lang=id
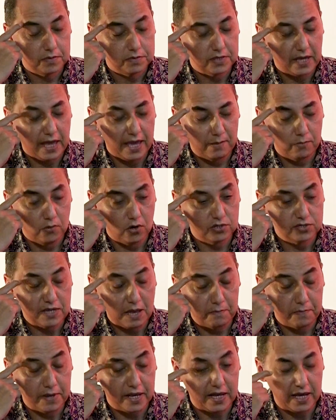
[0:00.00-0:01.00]
saya mau
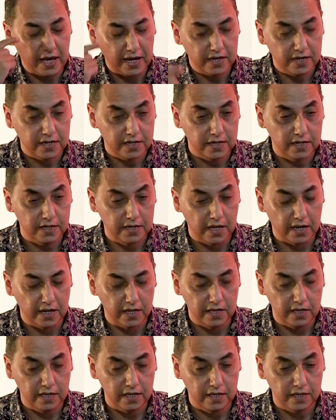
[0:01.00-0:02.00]
sampaikan ini
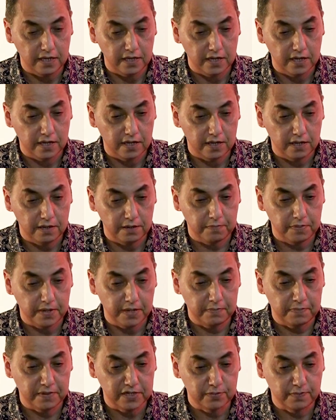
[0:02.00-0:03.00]
dari eh,
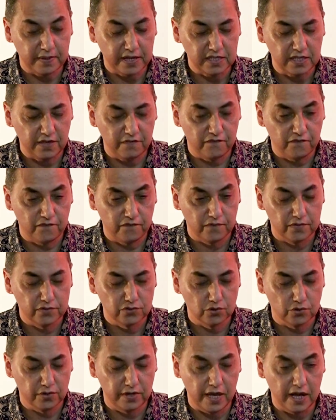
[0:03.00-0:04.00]
apa perspektif
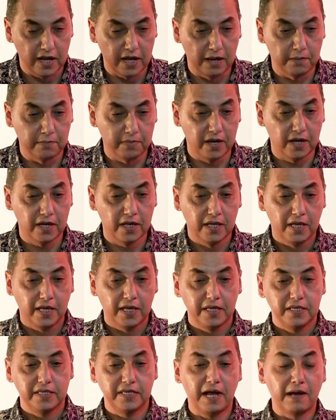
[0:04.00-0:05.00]
studi agama
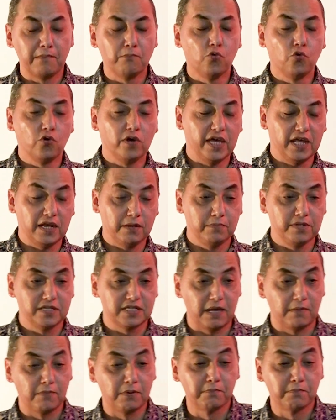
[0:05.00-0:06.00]
yang mungkin bisa